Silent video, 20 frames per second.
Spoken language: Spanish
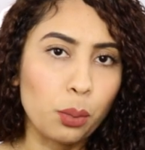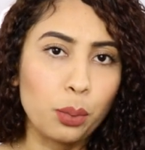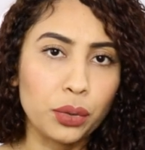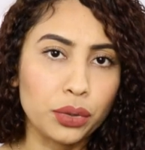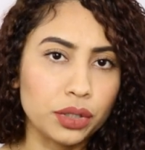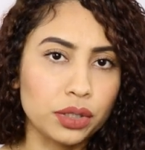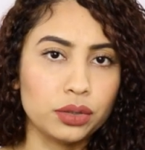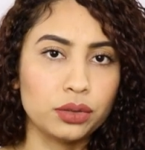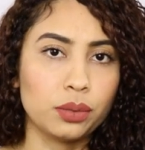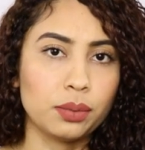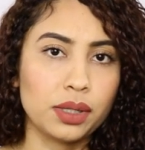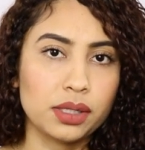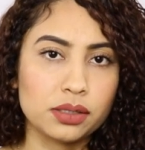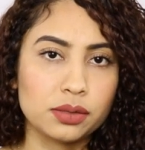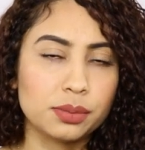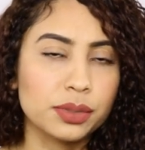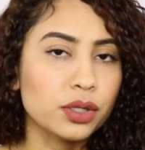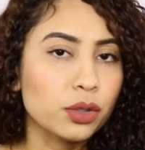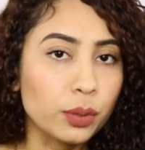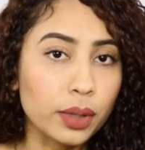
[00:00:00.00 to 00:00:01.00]
un poquito más,
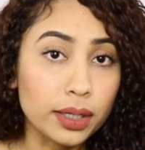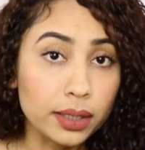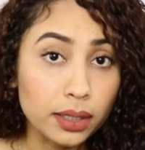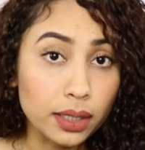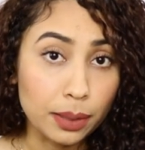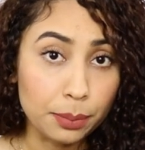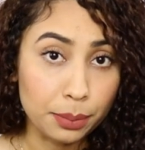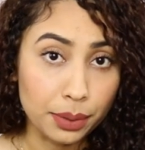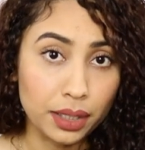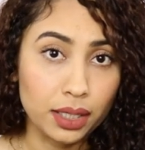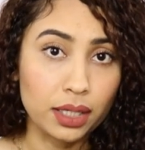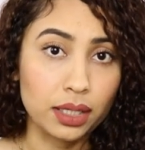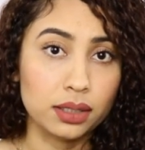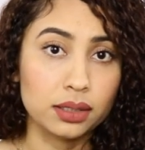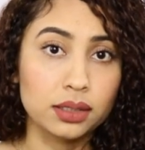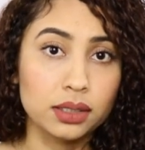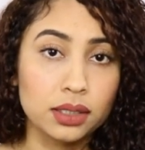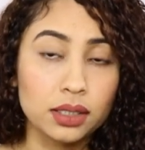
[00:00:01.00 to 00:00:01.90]
pero vale la pena.